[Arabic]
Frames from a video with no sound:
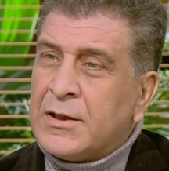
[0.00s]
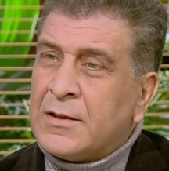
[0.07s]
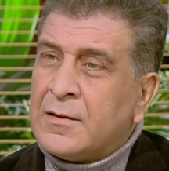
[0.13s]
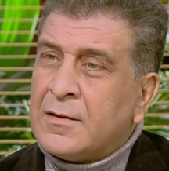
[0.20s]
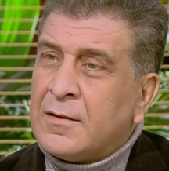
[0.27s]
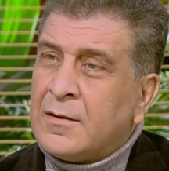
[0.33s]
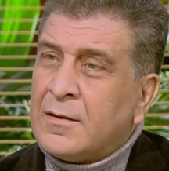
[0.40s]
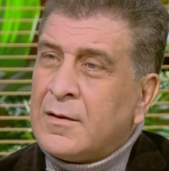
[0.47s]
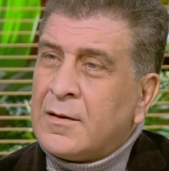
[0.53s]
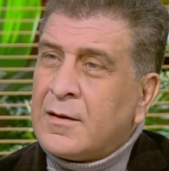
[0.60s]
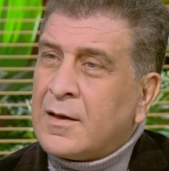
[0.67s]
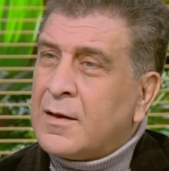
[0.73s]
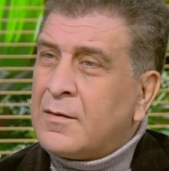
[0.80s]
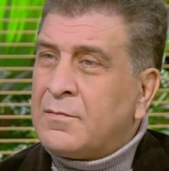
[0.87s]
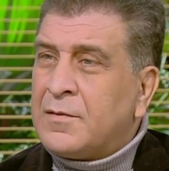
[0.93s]
آه،
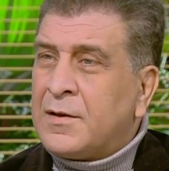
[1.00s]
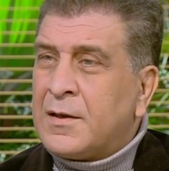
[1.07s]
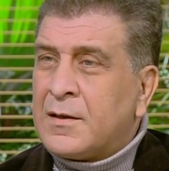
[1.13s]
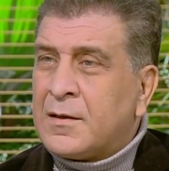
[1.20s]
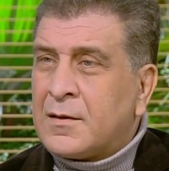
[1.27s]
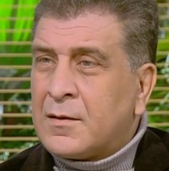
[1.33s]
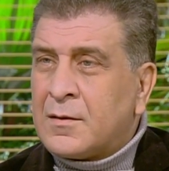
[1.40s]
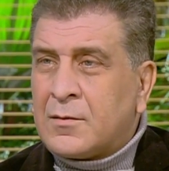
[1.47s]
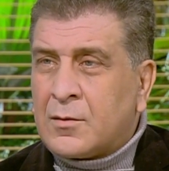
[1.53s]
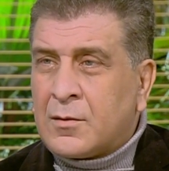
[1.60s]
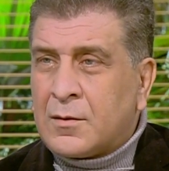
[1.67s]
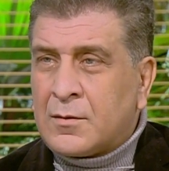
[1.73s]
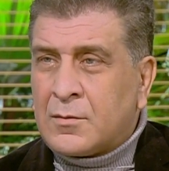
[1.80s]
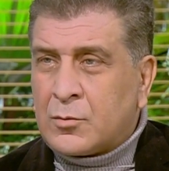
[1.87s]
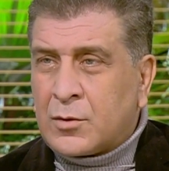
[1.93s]
كان في
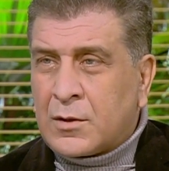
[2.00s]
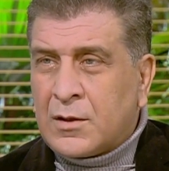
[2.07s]
الدكتور